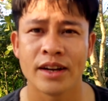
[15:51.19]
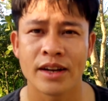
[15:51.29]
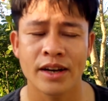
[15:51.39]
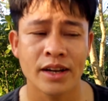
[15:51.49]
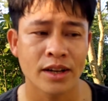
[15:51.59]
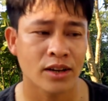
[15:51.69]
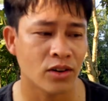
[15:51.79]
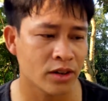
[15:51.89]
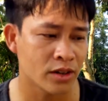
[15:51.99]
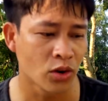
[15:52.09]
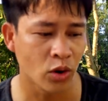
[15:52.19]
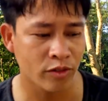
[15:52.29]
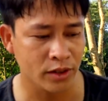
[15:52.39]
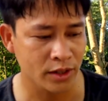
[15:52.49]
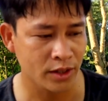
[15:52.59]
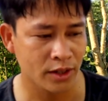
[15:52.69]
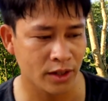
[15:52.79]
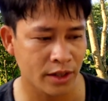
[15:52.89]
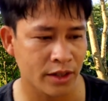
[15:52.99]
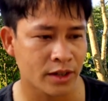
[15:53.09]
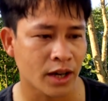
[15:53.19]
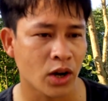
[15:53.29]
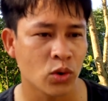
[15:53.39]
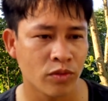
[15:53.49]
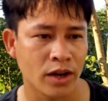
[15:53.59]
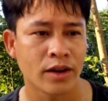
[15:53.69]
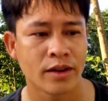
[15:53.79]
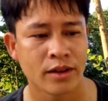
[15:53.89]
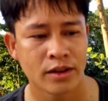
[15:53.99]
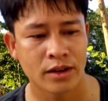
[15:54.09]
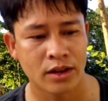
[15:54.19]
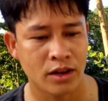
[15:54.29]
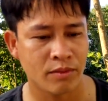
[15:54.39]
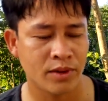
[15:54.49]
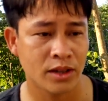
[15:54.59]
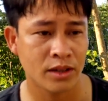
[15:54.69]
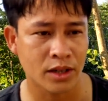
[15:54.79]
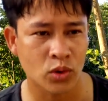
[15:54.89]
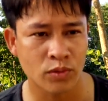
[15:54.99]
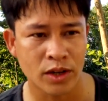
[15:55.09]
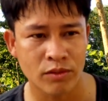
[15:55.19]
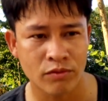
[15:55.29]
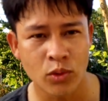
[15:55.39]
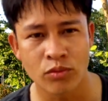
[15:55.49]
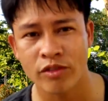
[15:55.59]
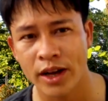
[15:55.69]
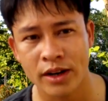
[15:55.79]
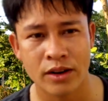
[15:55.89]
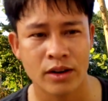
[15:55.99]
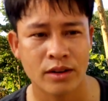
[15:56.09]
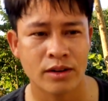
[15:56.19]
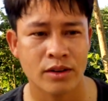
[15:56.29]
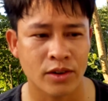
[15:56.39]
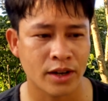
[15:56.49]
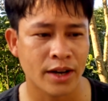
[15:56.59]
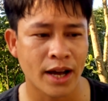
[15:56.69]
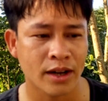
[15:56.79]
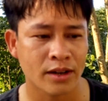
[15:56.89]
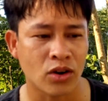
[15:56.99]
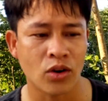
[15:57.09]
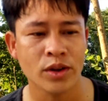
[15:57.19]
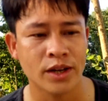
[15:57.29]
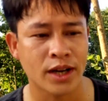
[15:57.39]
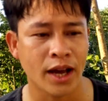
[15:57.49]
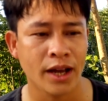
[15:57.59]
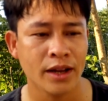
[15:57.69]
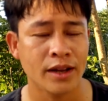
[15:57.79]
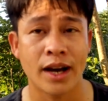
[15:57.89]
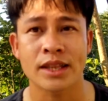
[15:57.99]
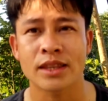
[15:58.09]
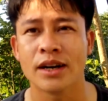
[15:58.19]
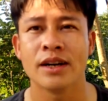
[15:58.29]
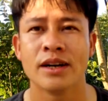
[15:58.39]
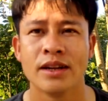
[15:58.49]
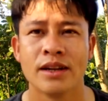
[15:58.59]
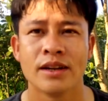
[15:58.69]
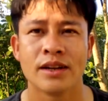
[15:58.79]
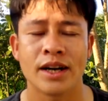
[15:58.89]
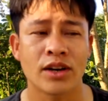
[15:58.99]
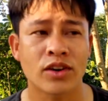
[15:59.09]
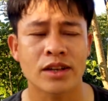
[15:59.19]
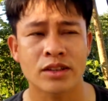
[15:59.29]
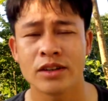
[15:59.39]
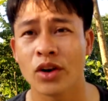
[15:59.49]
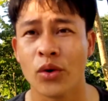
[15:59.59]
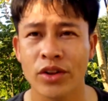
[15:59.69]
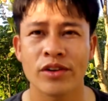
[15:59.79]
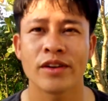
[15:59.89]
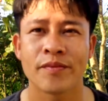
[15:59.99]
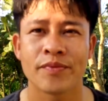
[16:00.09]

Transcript: Đấy. Còn đối với là những cái khu vực uh, mà những cái khu vực vùng ven gọi là đang có những cái hạ tầng ấy, nó đang tương đối thôi